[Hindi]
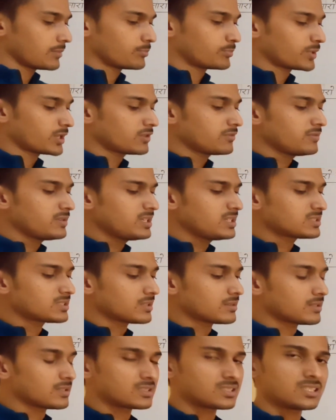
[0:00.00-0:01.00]
पृथ्वी की
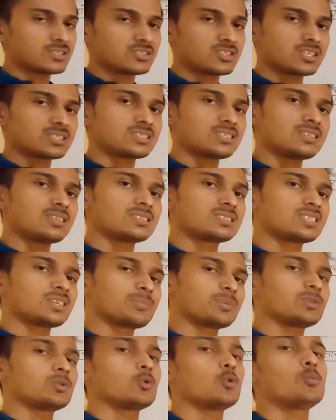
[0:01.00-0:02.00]
सतह से जैसे जैसे
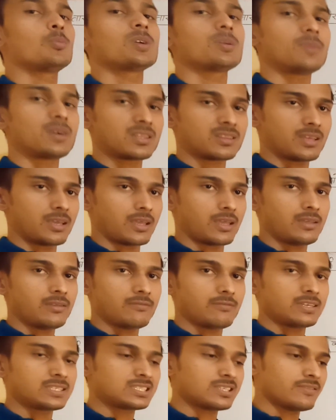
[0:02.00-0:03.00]
अपन ऊपर बढ़ते हैं
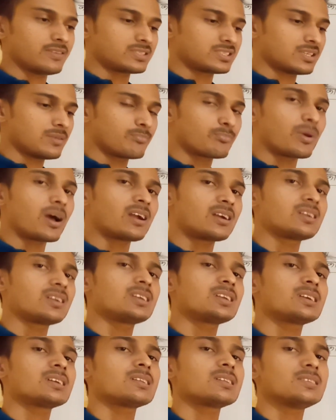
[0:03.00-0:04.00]
वैसे वैसे
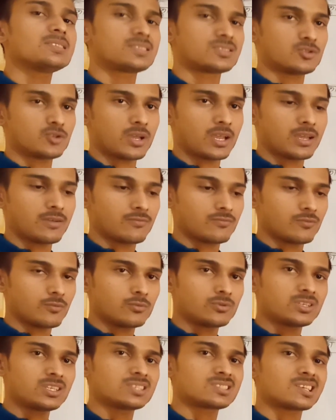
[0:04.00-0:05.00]
पार्टिकल्स जो है
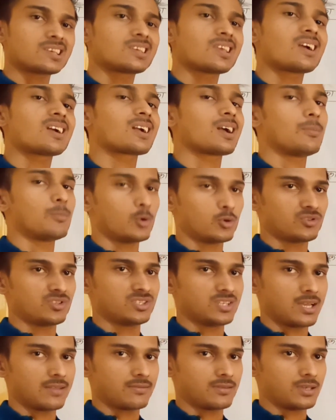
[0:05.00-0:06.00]
उनकी संख्या कम होती
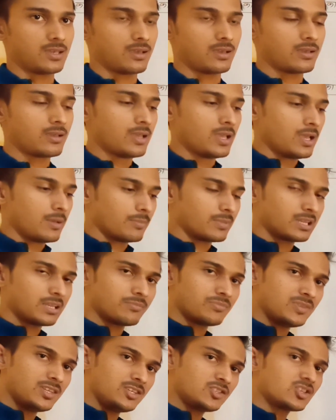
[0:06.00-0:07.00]
जाती है
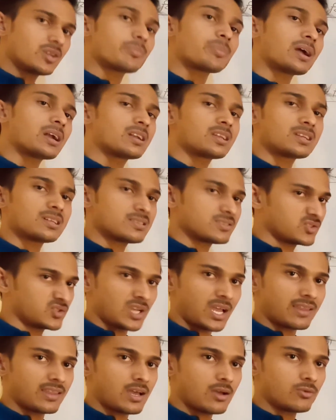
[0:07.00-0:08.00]
मतलब नीचे पार्टिकल्स
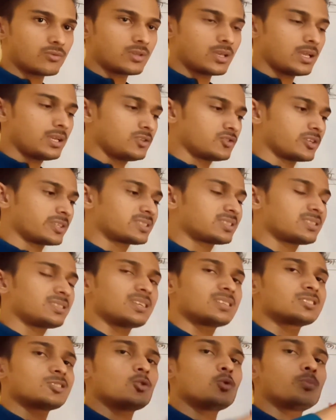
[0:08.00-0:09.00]
ज़्यादा होते हैं जैसे
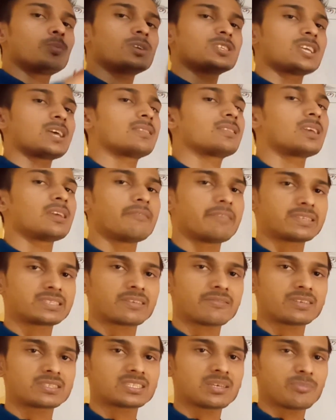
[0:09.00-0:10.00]
जैसे ऊपर जाते हैं वैसे
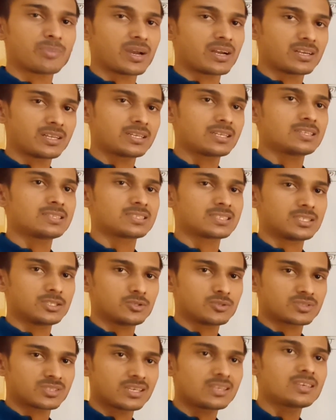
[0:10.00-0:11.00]
वैसे पार्टिकल्स की
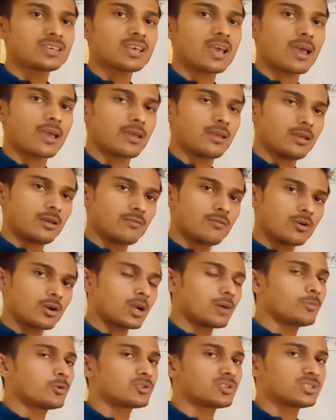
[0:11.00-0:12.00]
जो संख्या है वो
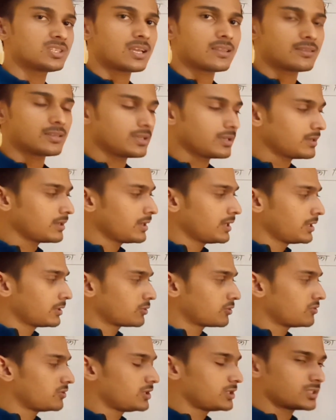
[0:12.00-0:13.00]
कम होती जाती है
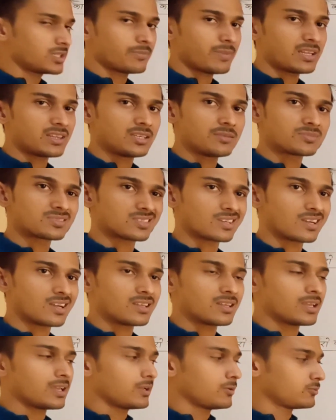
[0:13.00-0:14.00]
तो नीचे माध्यम
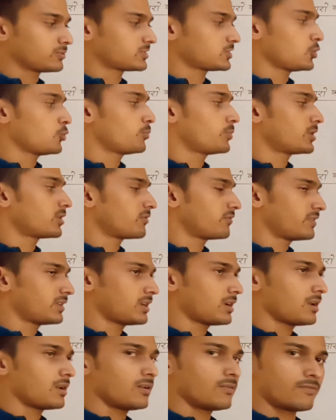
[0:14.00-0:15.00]
सघन है उससे ऊपर
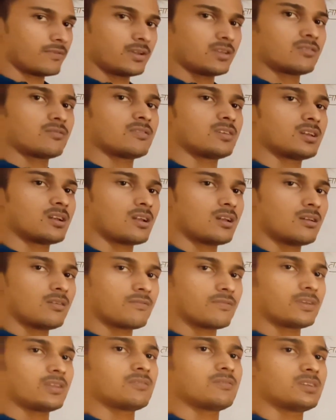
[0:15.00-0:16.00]
विरल फिर विरल
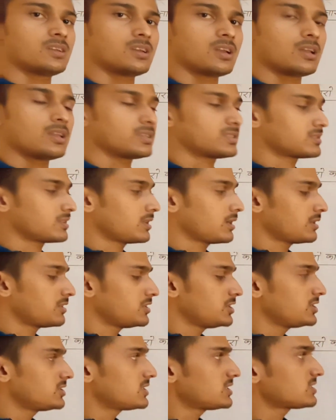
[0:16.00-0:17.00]
फिर विरल इस तरह
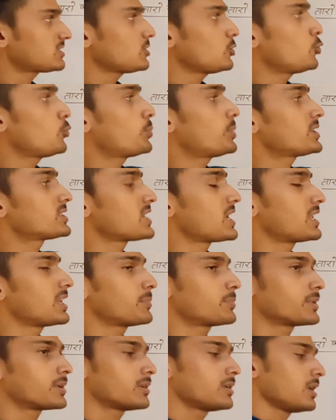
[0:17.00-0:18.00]
नीचे से ऊपर जाने
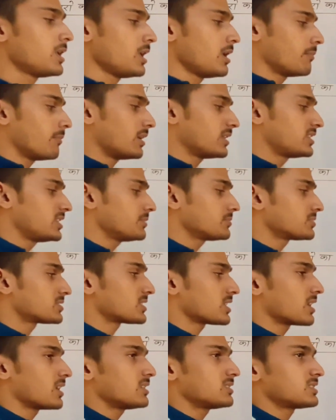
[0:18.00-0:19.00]
पर माध्यम
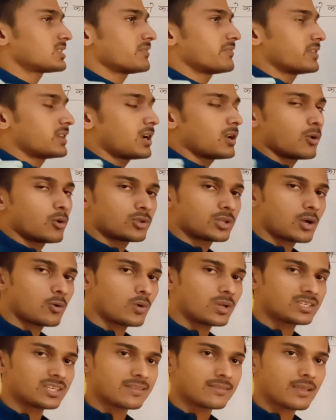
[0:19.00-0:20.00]
सघन से विरल होता
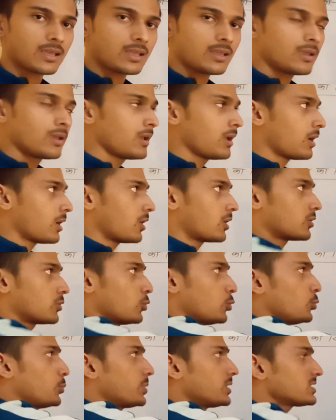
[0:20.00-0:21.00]
हुआ जाता है और
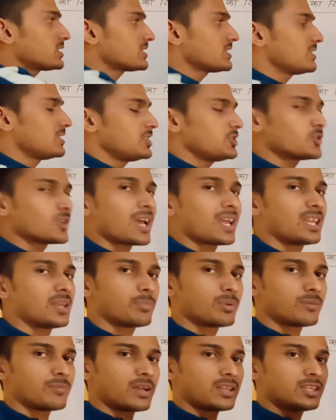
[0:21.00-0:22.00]
ऊपर से नीचे आने
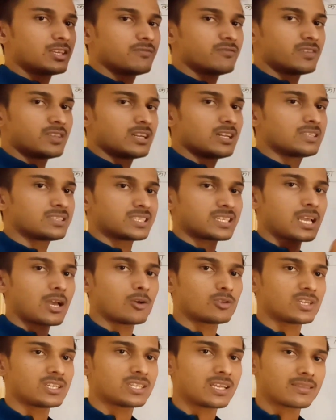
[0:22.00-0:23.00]
पर माध्यम विरल से क्या
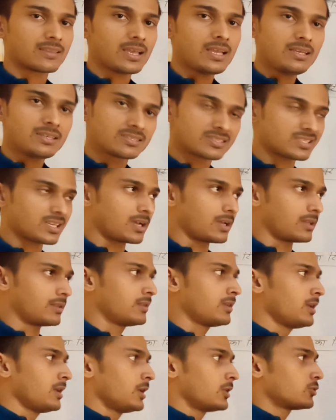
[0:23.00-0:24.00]
होता जाता है सघन
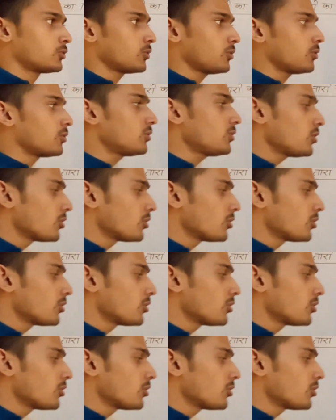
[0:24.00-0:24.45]
तो